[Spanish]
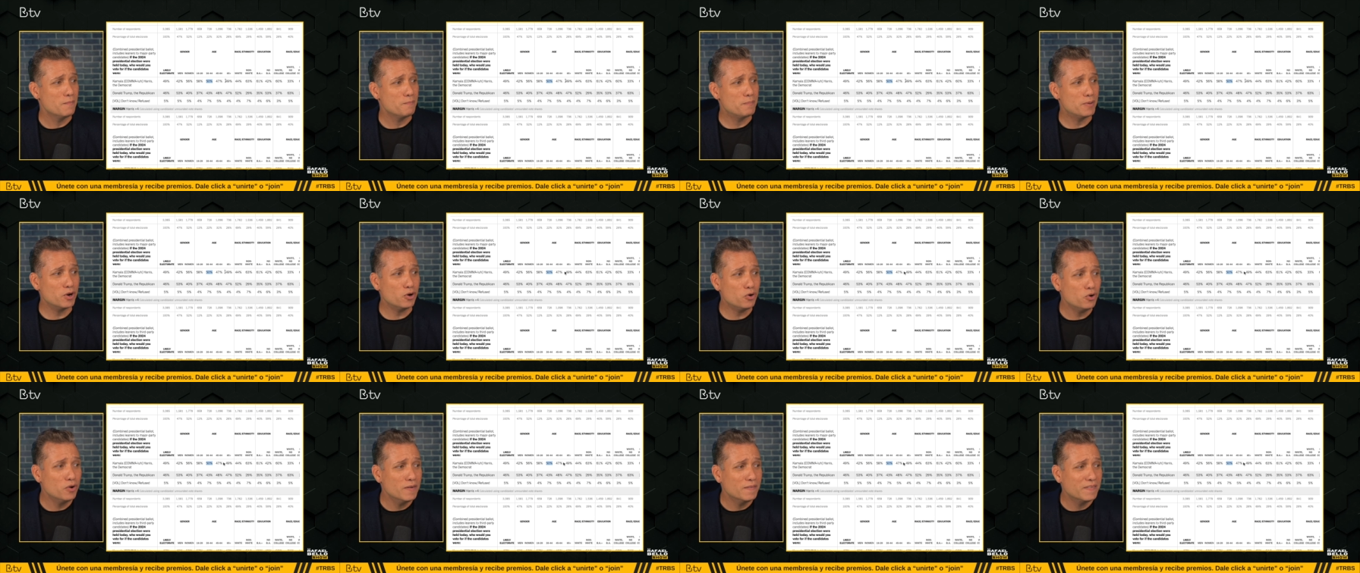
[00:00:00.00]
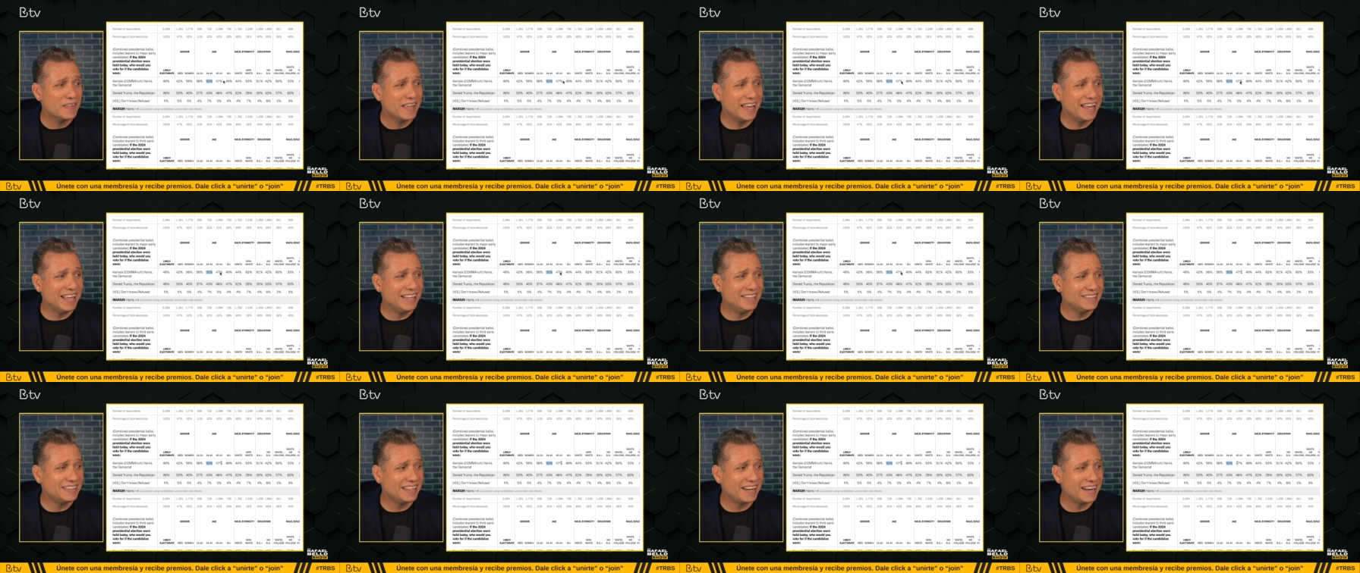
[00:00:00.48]
pero
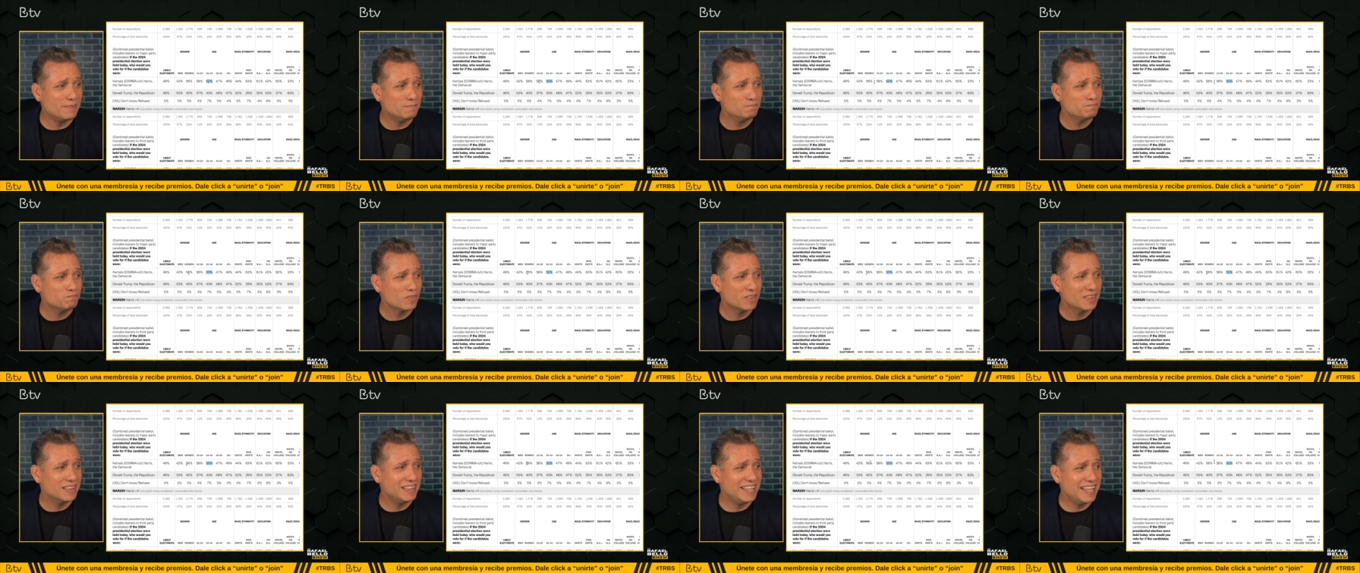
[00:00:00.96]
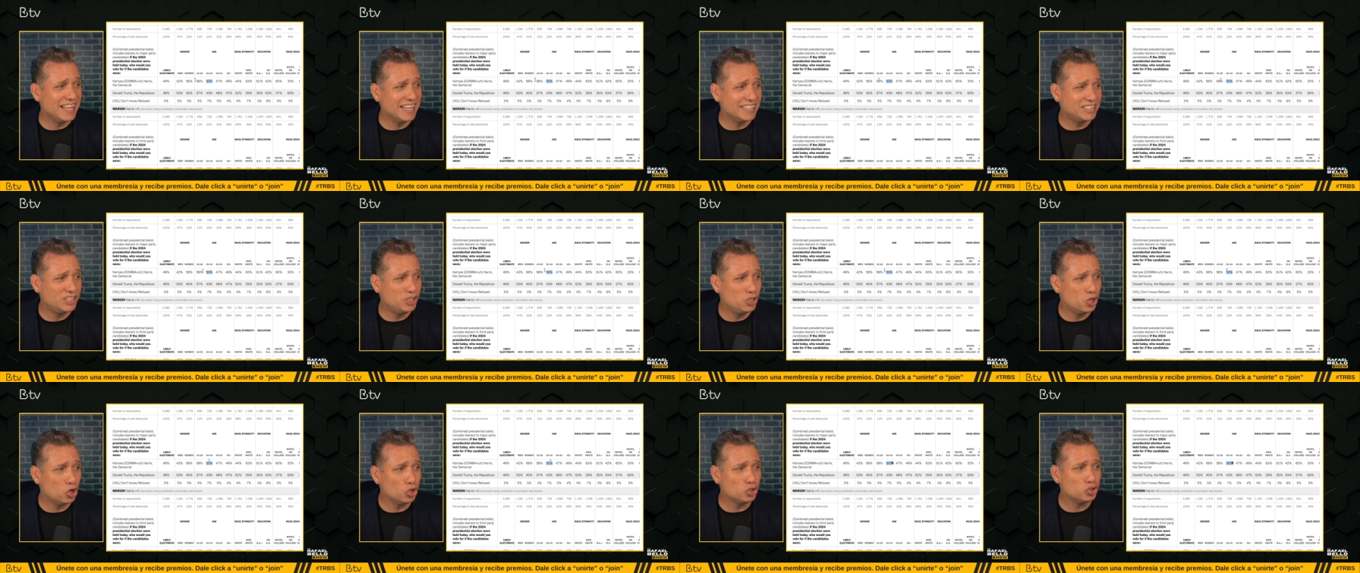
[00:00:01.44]
entre
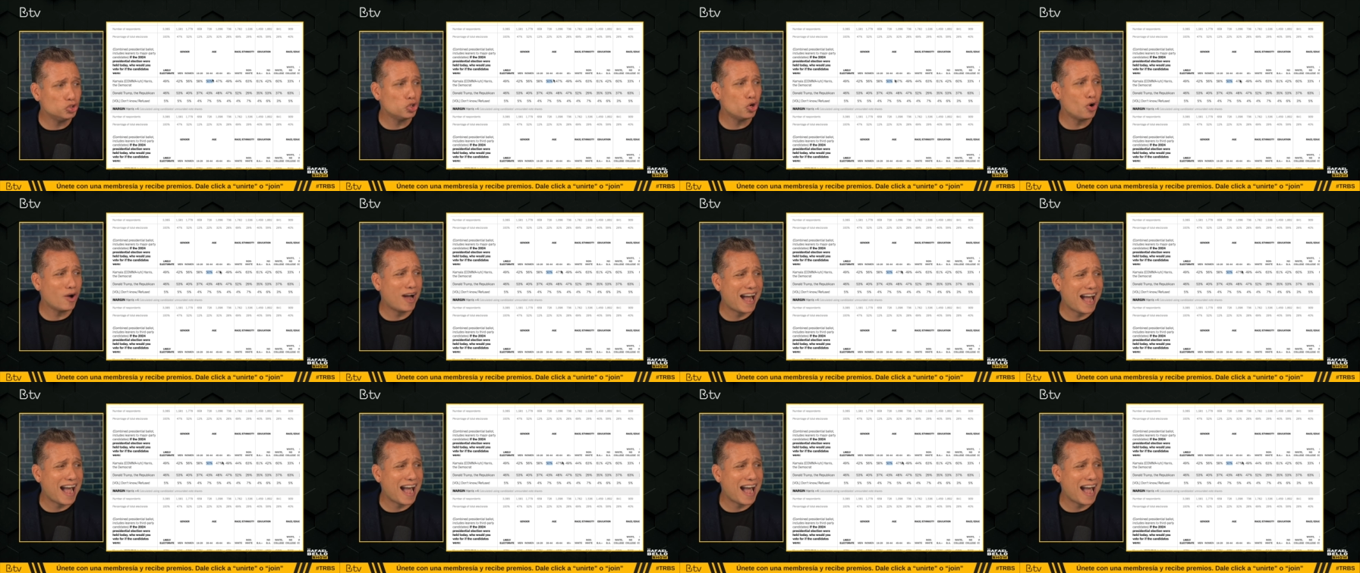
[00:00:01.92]
18